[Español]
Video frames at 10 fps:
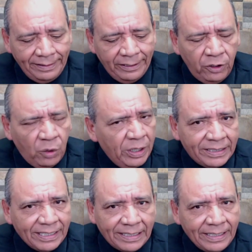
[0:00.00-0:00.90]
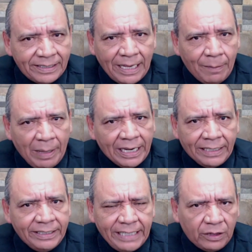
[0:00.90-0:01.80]
No es que sea mal
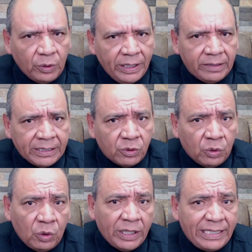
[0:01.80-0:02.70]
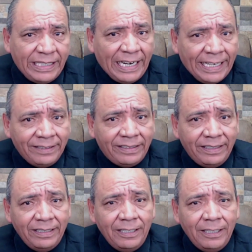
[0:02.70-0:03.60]
candidato, eh, eso lo decide la gente,
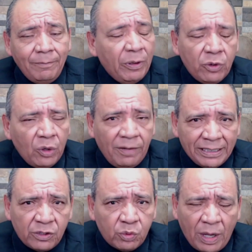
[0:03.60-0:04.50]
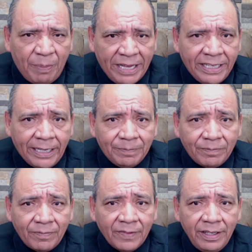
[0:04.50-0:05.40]
pero no levanta su campaña.
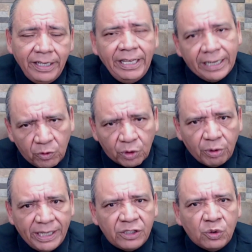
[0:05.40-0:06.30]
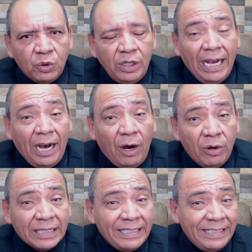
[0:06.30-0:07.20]
Y recurrió a esto.
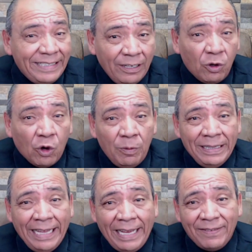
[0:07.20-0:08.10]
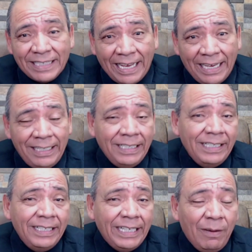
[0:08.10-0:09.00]
Ahora sí, Ciro Gómez a sale.
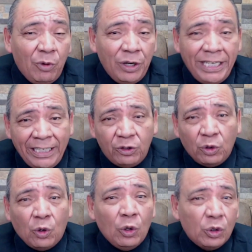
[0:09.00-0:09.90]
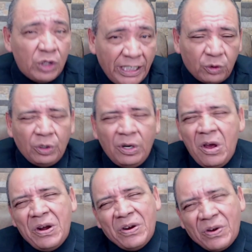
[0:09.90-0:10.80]
Qué bonito, colosito.
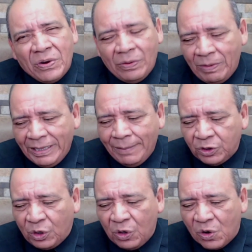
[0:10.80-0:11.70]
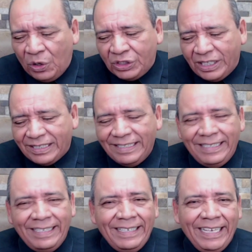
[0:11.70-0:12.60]
No, no, no, no andemos con cosas.
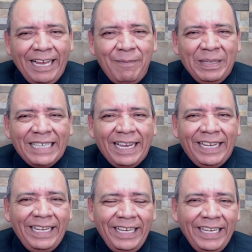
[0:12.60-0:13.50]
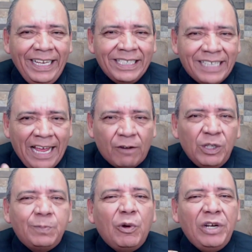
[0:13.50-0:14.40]
El mensaje es claro,
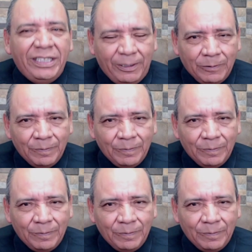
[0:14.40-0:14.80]
es político.